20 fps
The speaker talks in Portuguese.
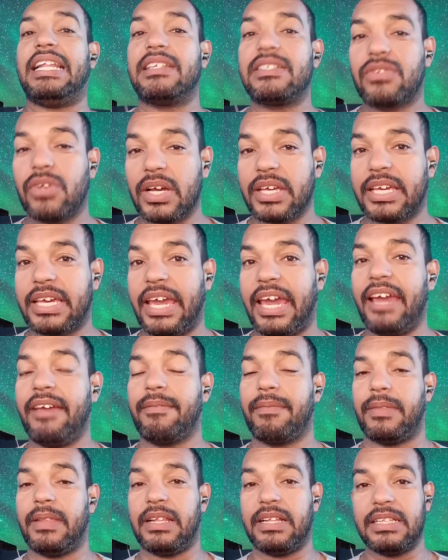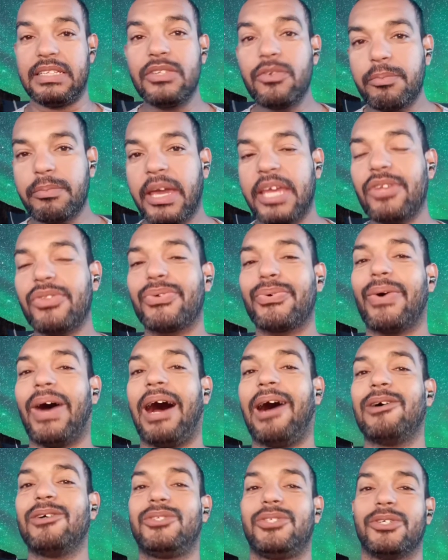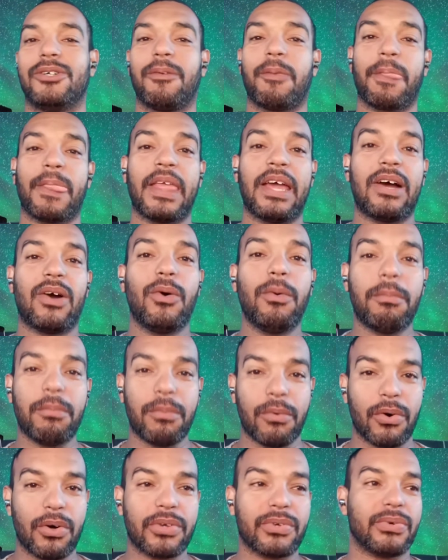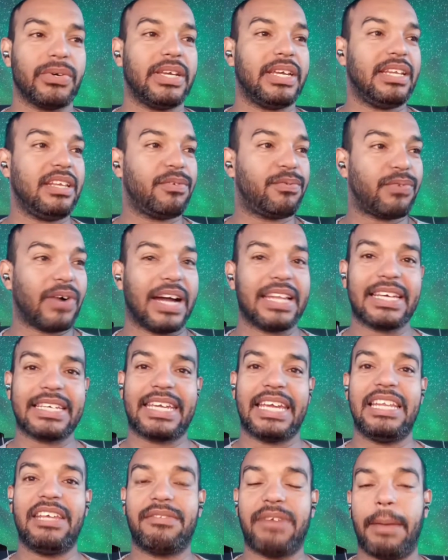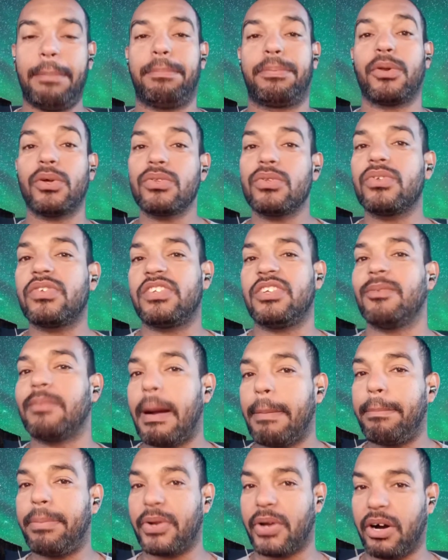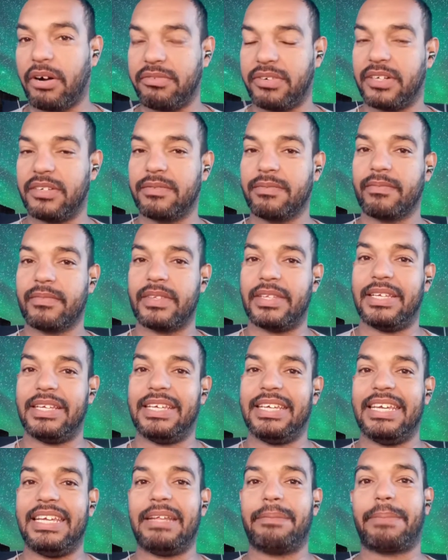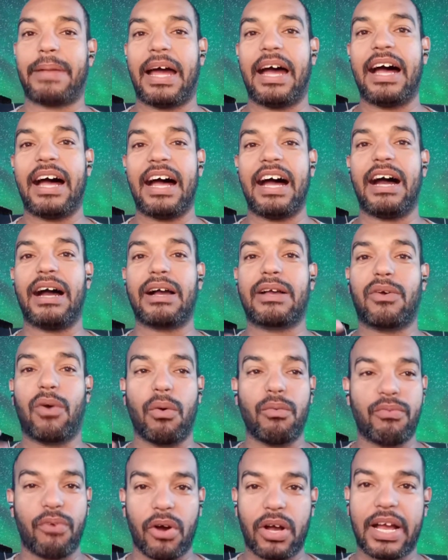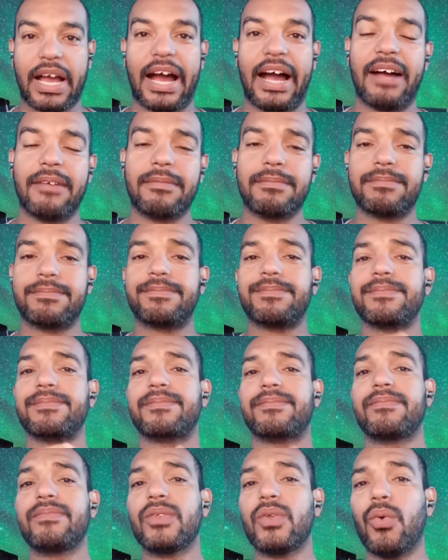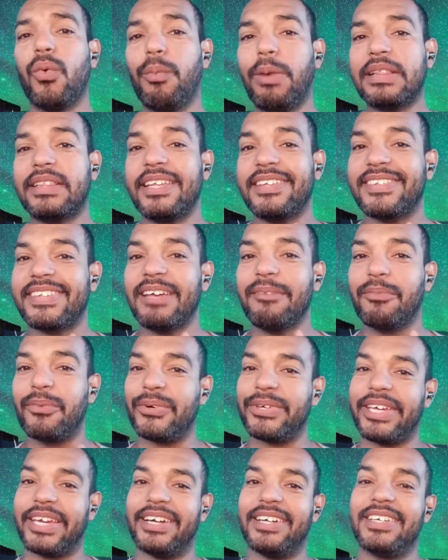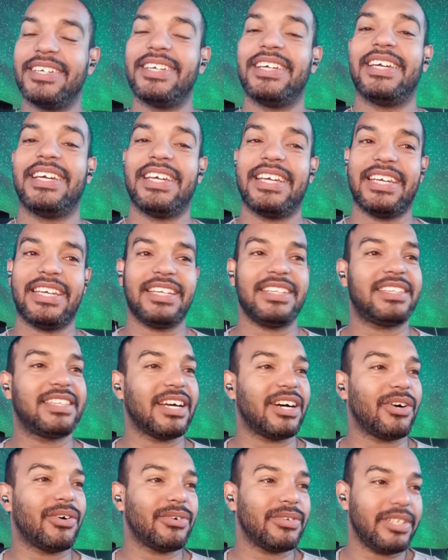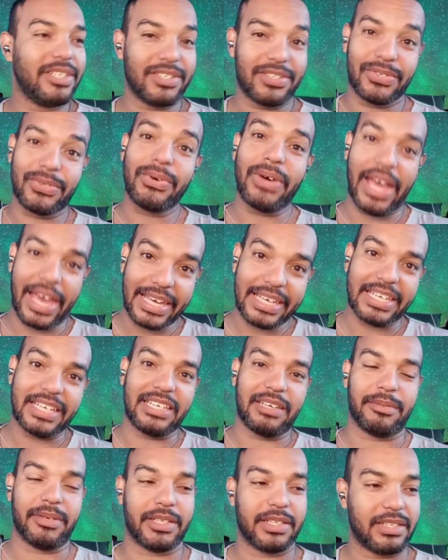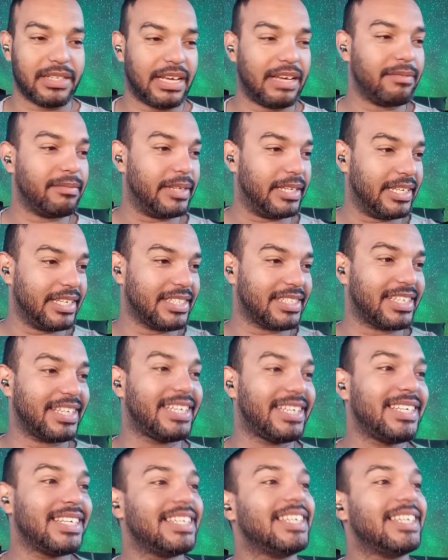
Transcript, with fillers: Só que, no meio do áudio, o Moro ele fala que ele vai produzir uma prova para convocar uma testemunha. Então isso é crime, né? beleza?